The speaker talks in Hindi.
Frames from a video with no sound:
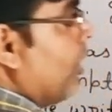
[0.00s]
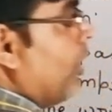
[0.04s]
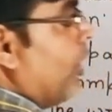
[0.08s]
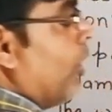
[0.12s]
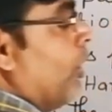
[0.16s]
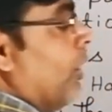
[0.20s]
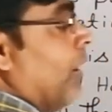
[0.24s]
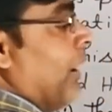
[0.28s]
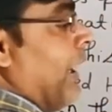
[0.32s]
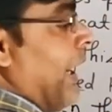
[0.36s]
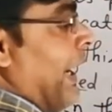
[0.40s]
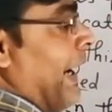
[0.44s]

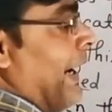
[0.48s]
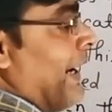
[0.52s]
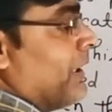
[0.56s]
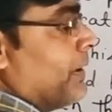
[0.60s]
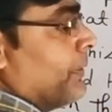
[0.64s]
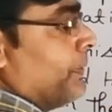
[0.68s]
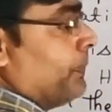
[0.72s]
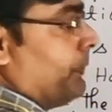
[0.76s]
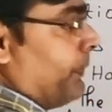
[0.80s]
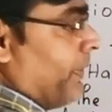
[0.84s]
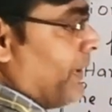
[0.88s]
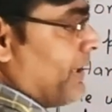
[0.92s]
और एट
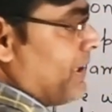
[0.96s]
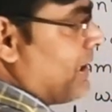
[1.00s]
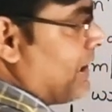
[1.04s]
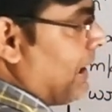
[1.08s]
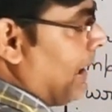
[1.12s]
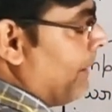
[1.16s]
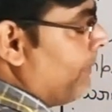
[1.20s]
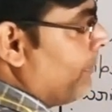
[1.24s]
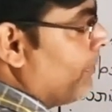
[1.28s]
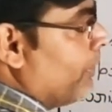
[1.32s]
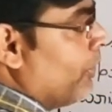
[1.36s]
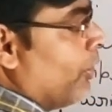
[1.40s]
द फर्स्ट
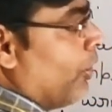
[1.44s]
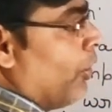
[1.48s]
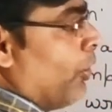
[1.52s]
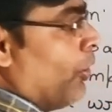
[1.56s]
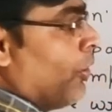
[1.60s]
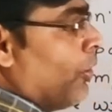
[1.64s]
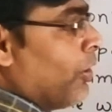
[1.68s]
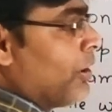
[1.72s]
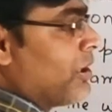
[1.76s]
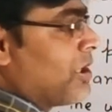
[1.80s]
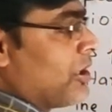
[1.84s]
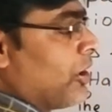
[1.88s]
टाइम
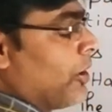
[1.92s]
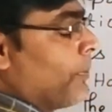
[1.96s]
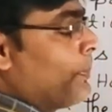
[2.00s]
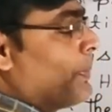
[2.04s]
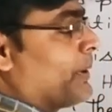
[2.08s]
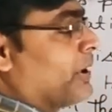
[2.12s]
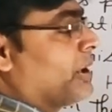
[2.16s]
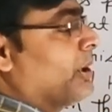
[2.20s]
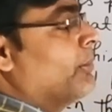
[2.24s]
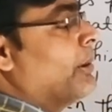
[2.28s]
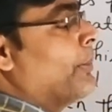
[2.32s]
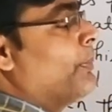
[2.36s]
और
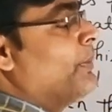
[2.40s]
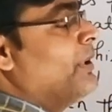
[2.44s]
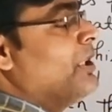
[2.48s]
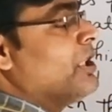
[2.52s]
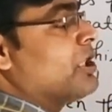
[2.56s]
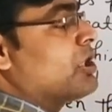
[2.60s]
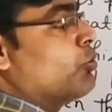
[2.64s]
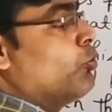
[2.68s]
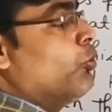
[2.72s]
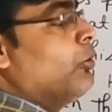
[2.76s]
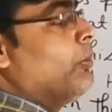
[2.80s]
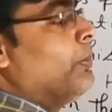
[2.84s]
सर्वप्रथम अपनी
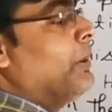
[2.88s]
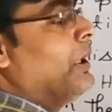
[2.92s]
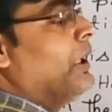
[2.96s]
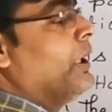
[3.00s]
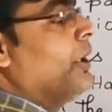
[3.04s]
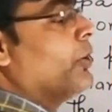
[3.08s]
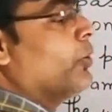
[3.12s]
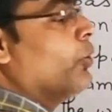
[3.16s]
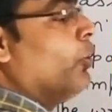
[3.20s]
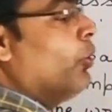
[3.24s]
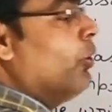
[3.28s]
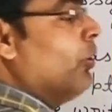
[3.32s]
स्कूल
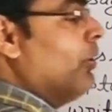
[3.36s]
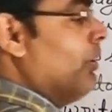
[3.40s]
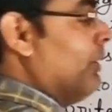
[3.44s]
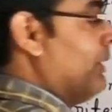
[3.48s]
बिल्डिंग को